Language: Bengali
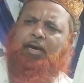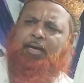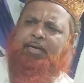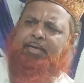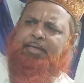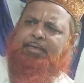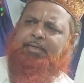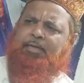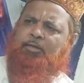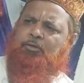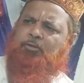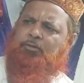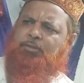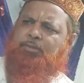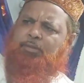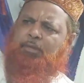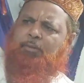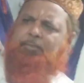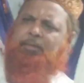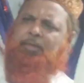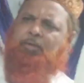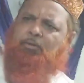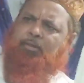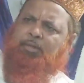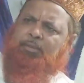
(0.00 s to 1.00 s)
আর এটা করতে
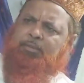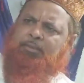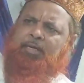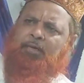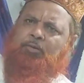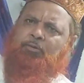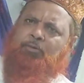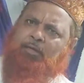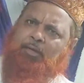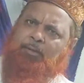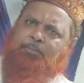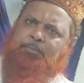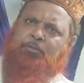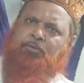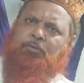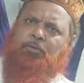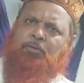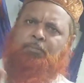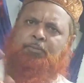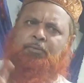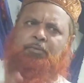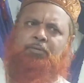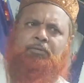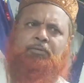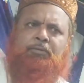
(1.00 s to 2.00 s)
হবে না ওটা থাক ওটা আমি
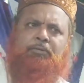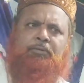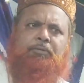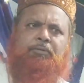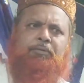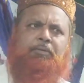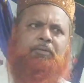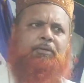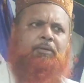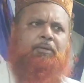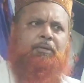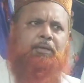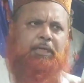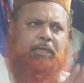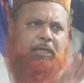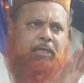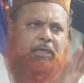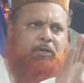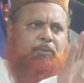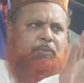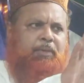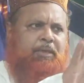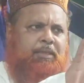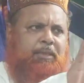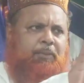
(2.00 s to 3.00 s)
করবো কোন
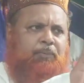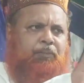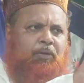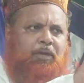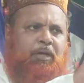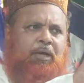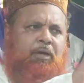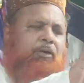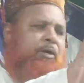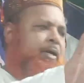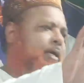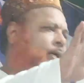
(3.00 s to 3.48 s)
এরকম একটা বলা